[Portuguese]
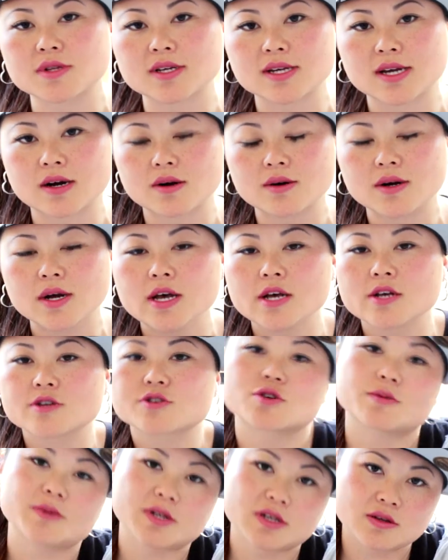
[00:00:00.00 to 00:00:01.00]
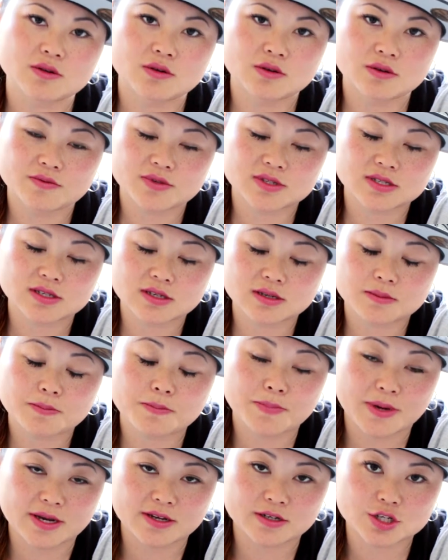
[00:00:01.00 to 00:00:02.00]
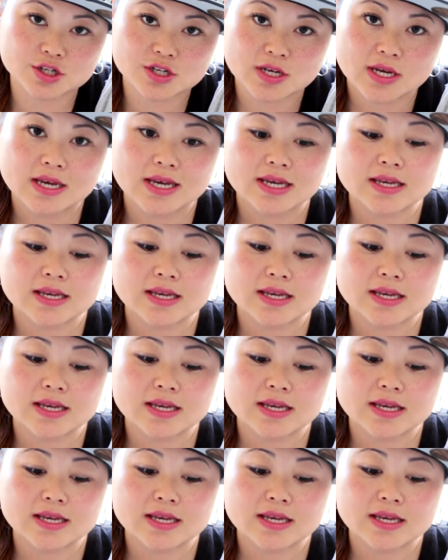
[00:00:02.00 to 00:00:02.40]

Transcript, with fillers: legal sobre aquilo que você pede.